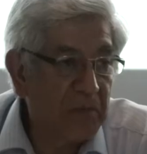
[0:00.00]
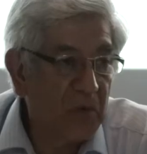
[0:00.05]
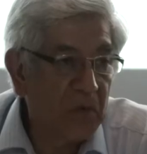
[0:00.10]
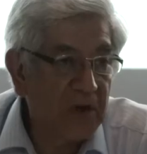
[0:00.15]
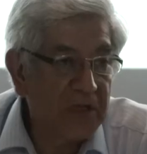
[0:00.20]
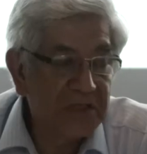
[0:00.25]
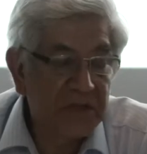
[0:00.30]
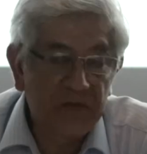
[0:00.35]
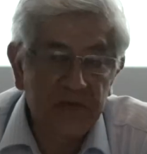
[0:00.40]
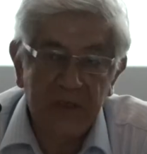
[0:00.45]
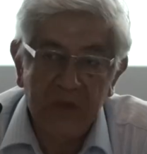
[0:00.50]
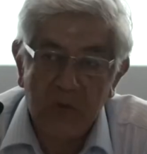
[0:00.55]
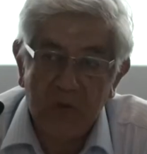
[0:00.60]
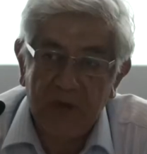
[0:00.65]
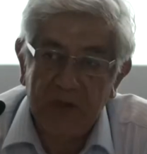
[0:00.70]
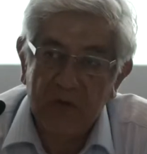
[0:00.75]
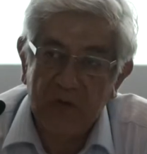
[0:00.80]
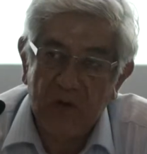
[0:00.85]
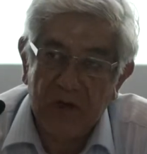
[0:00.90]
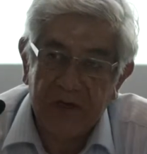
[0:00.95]
población en
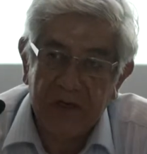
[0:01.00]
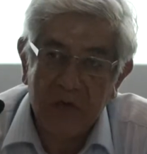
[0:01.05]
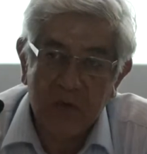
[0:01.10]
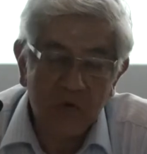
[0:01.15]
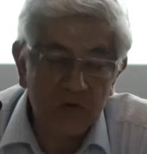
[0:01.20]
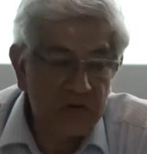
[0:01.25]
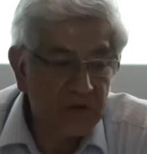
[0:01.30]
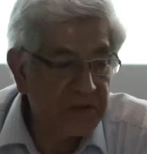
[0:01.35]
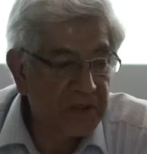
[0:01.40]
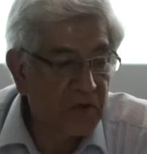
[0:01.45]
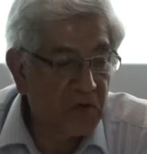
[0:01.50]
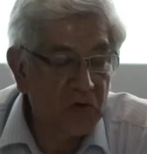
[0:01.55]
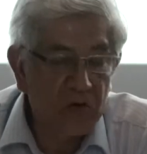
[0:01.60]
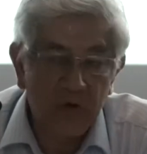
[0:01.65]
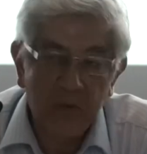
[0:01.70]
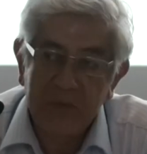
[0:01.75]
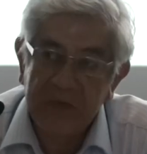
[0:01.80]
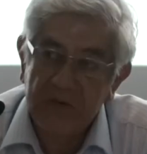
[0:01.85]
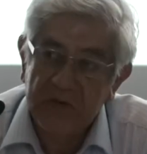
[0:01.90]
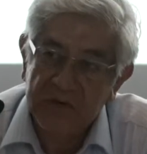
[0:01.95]
cuanto a recursos
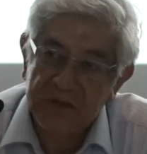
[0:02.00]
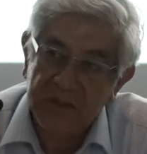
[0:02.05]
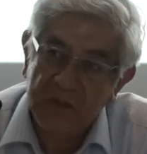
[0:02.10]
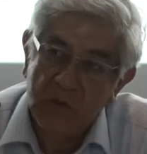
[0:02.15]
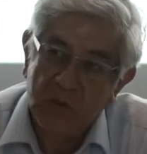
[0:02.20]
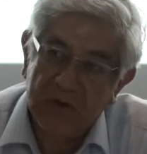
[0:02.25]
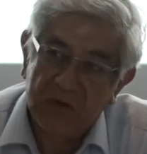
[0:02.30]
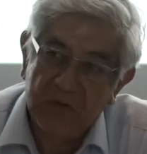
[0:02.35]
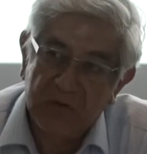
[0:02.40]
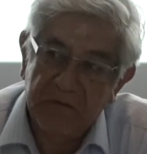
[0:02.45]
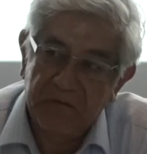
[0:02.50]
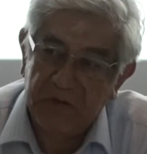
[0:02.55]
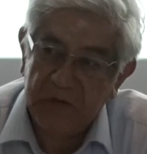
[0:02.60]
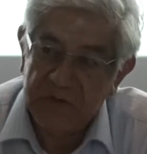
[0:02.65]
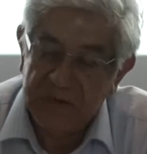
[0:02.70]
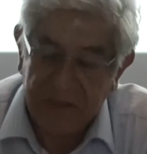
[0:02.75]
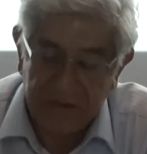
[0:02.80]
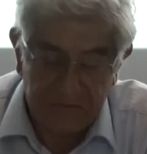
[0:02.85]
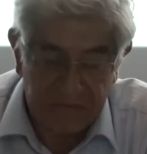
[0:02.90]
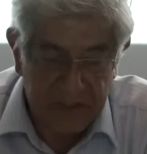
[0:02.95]
económicos, en cuanto a
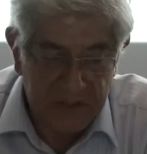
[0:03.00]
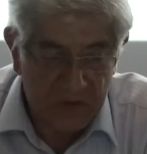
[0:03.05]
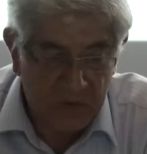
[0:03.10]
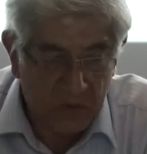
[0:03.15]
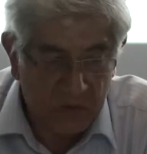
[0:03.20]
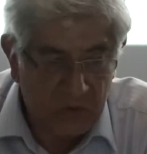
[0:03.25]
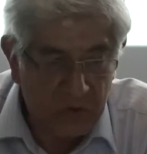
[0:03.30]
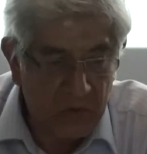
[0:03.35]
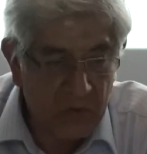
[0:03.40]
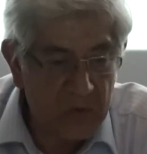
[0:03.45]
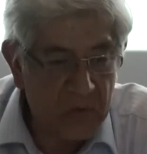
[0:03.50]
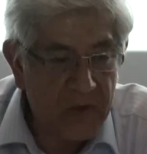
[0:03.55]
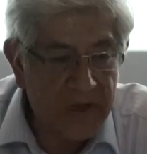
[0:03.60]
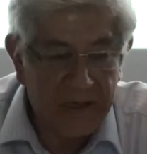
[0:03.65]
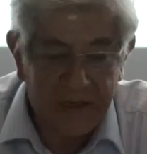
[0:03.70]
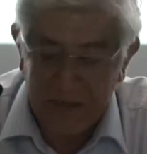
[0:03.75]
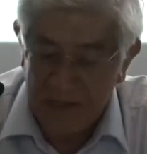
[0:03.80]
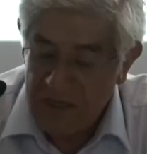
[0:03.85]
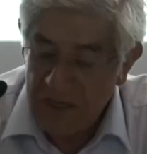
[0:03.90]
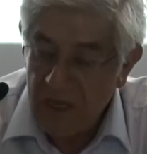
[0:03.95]
infraestructura
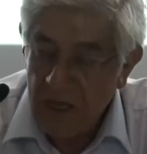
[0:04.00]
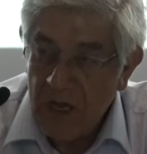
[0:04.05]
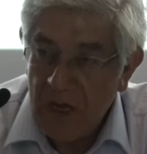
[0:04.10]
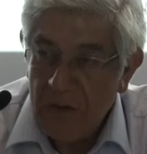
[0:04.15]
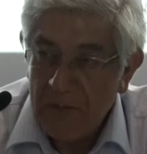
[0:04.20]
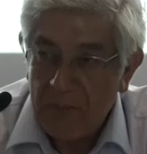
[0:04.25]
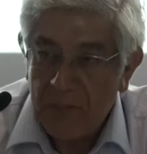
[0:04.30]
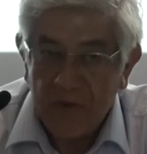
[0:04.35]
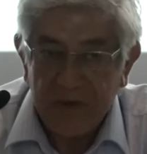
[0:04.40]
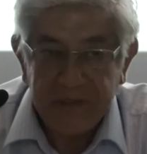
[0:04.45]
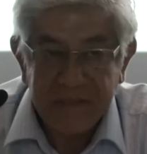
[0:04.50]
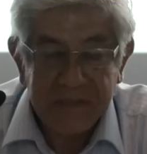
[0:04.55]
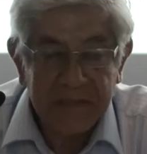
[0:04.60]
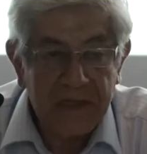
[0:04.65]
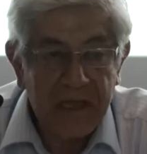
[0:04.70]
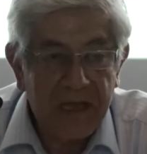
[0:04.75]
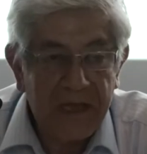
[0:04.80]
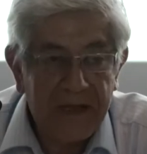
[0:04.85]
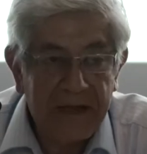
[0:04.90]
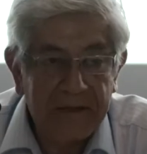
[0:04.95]
urbana,
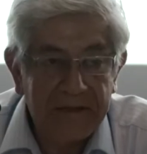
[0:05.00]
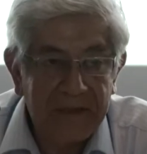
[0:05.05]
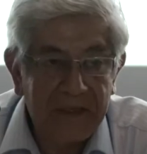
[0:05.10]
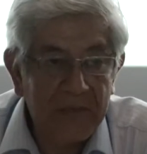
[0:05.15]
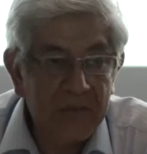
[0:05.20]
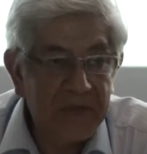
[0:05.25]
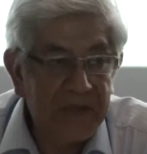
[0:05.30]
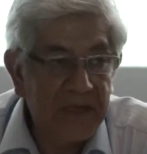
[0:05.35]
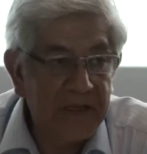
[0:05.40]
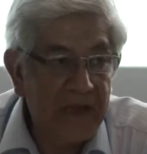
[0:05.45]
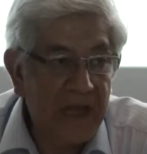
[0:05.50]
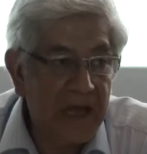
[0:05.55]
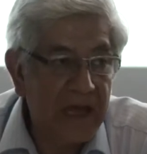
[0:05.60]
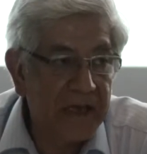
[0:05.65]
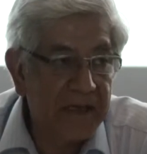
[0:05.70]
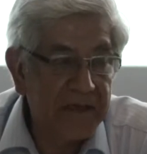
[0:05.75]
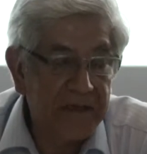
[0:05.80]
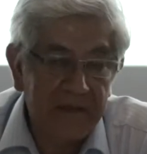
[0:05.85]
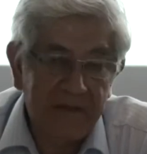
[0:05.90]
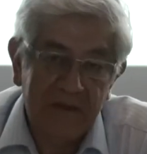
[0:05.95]
pues también
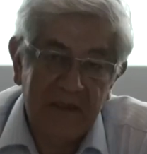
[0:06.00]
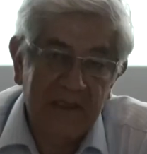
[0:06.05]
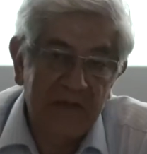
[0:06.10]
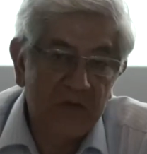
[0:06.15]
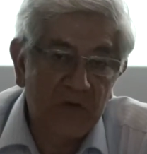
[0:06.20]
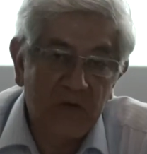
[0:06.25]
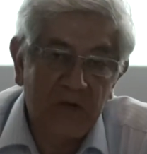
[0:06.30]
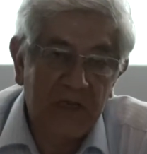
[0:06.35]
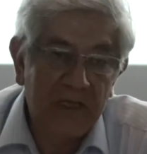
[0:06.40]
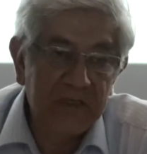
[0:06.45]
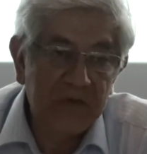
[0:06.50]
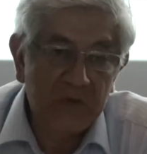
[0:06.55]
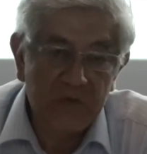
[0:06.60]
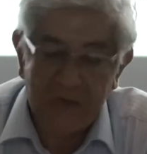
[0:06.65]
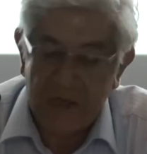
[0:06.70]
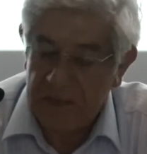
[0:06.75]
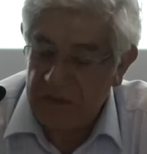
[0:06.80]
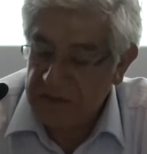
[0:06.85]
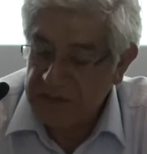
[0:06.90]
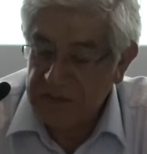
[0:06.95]
hay dentro de las
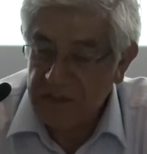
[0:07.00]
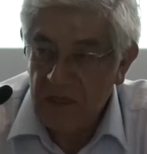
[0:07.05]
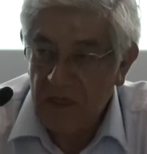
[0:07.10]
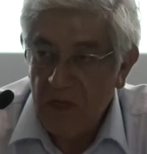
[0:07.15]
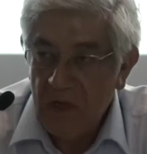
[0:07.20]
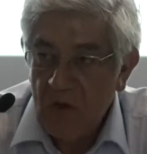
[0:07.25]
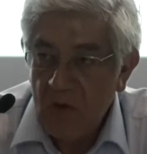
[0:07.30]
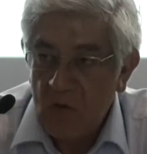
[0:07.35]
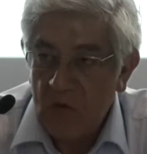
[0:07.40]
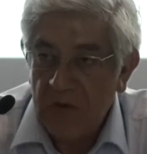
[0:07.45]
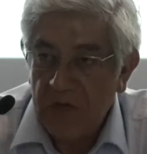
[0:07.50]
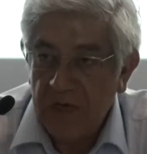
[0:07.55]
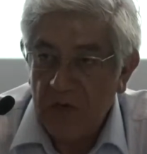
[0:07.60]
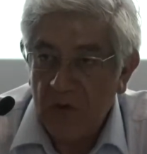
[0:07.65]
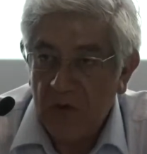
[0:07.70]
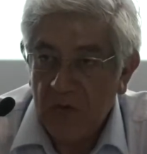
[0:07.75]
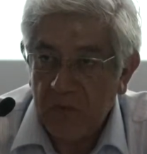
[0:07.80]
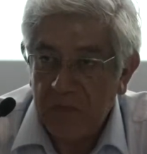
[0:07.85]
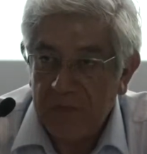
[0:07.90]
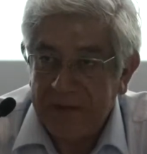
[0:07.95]
ciudades una
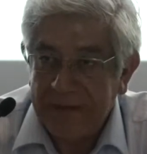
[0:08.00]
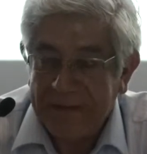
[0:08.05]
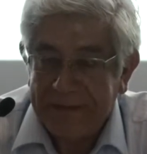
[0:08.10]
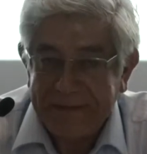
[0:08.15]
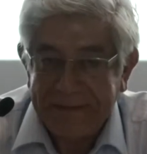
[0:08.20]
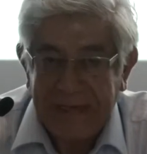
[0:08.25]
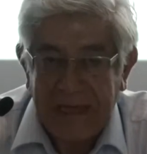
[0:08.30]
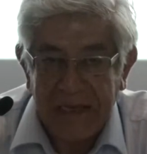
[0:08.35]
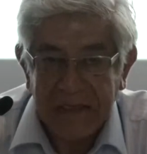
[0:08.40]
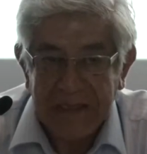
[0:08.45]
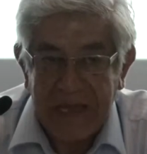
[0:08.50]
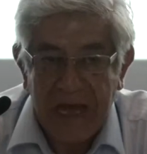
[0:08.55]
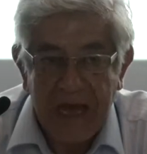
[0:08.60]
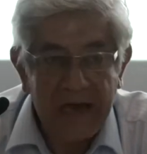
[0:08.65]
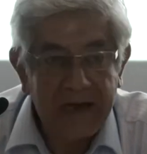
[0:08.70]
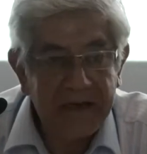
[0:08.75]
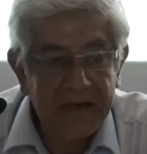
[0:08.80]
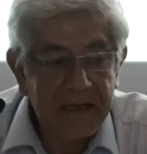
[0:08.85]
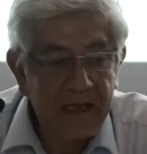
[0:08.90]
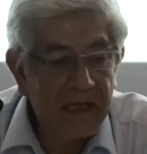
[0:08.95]
enorme
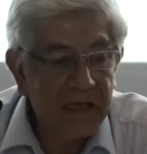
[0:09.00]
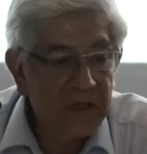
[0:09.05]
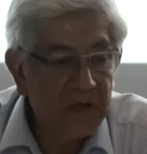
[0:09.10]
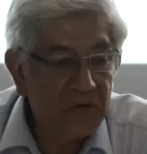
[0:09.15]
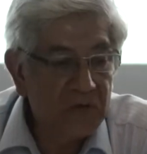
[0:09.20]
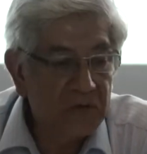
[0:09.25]
área